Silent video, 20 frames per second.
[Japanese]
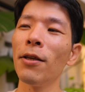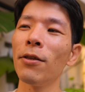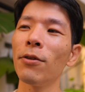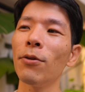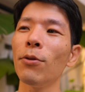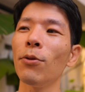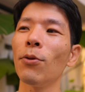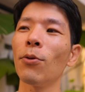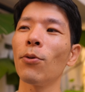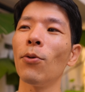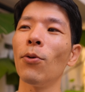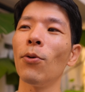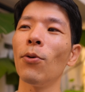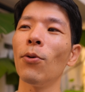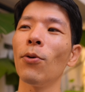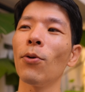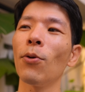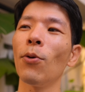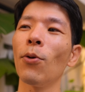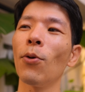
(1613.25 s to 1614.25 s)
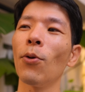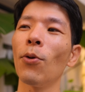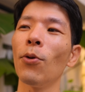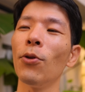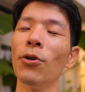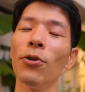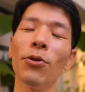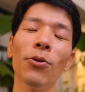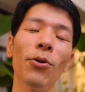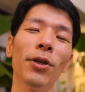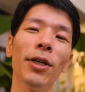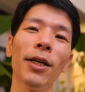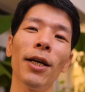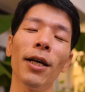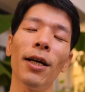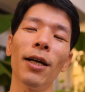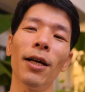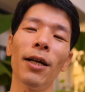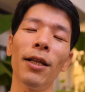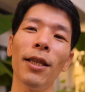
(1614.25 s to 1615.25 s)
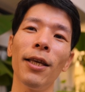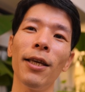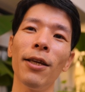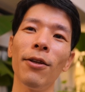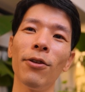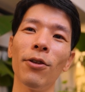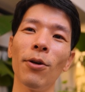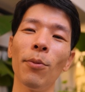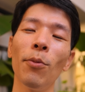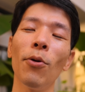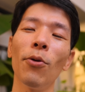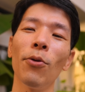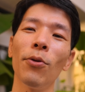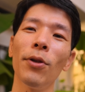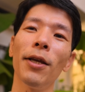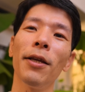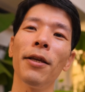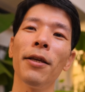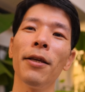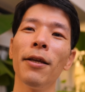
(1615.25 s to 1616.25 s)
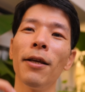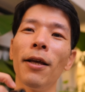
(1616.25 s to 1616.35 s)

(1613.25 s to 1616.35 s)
ちょっとこう心にゆとりができると思うので、